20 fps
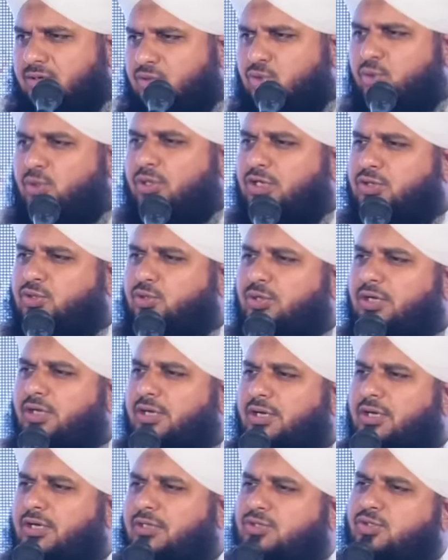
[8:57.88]
थोड़ा थोड़ा
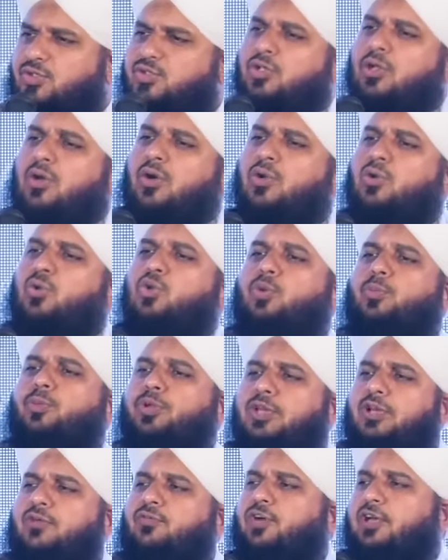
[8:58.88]
ना किसी और को
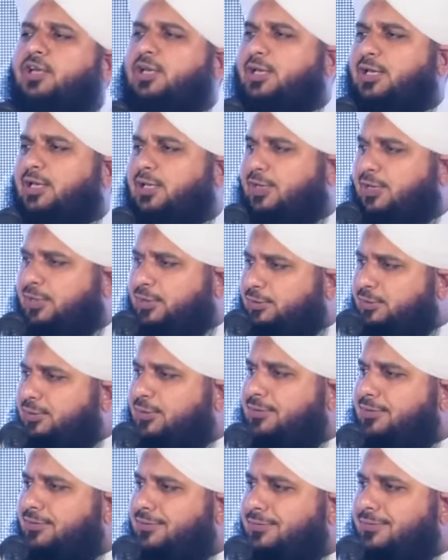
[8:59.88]
भी नफ़ा ले लेने
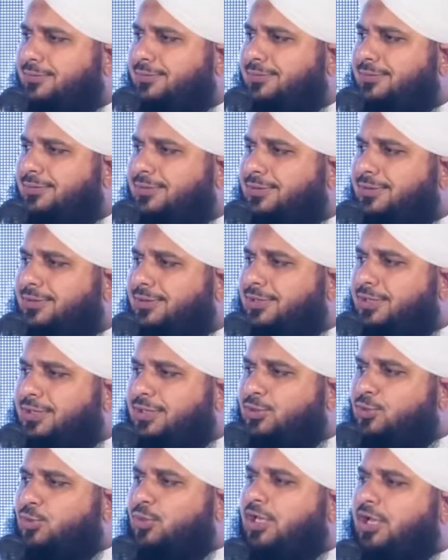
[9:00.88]
दें
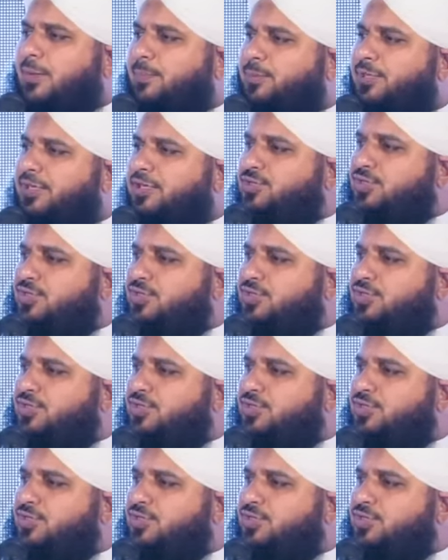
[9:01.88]
थोड़ा अपनी